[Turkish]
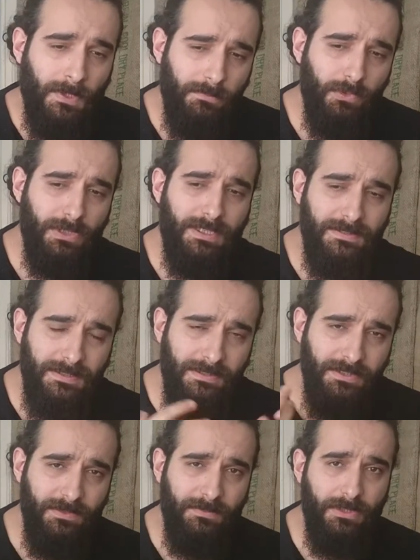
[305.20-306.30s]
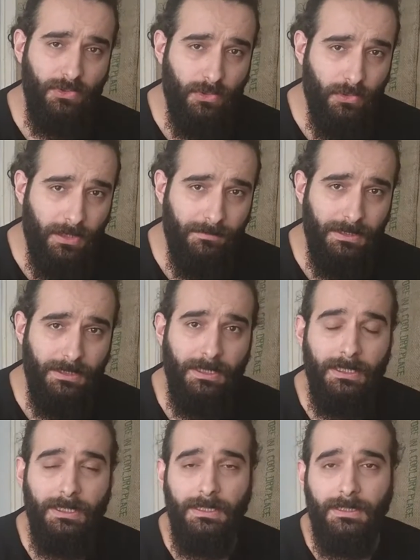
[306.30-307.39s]
Burada kazan hacimleri çok önemli.
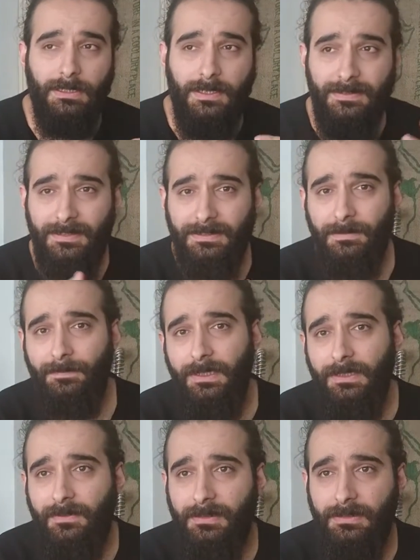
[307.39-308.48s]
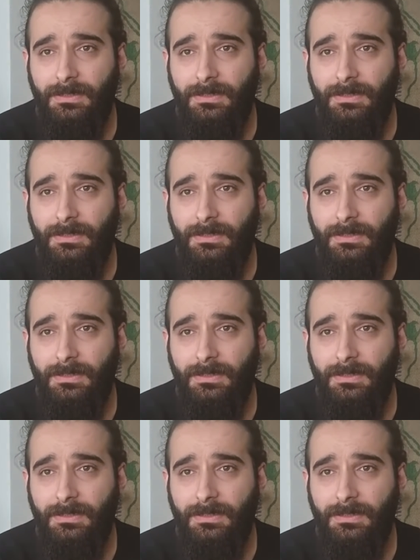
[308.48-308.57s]
Kazan tipleri var.